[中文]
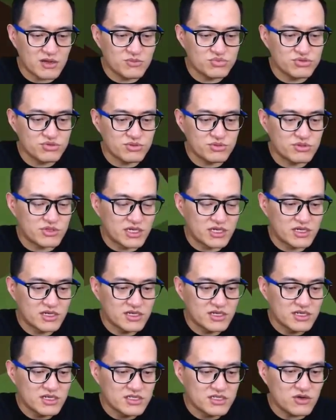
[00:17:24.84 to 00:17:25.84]
不对不对，
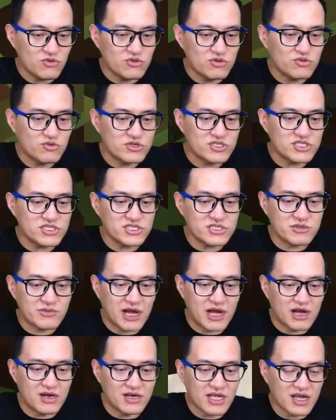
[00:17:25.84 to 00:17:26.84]
那我我试试吧
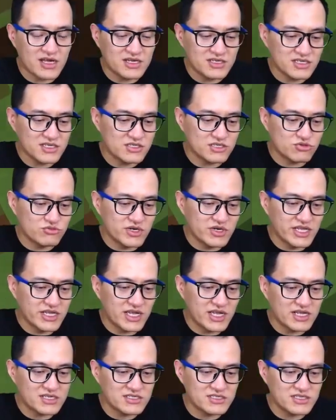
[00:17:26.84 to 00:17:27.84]
啊，看看这个从
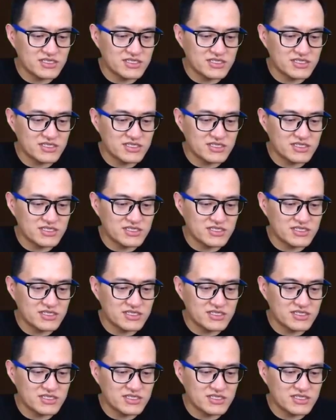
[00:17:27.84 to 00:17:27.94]
零开始的